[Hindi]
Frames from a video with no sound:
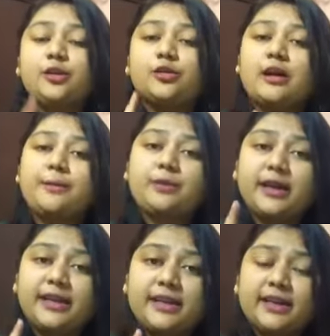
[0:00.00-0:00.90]
तो आप
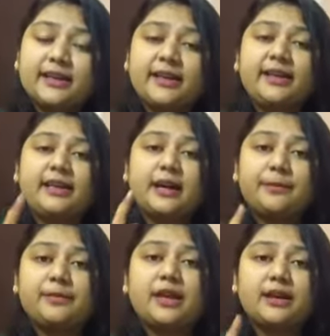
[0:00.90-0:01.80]
कहीं ना कहीं
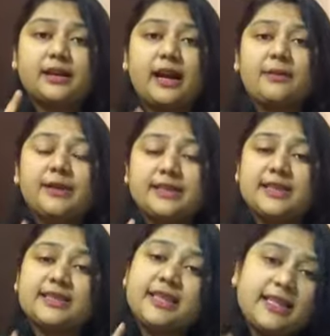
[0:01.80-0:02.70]
अपना काम
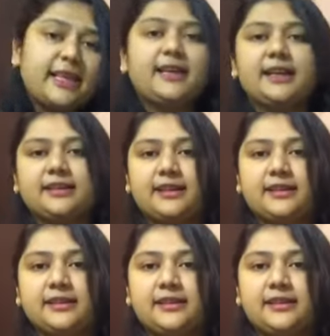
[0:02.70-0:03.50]
अच्छे से नहीं करते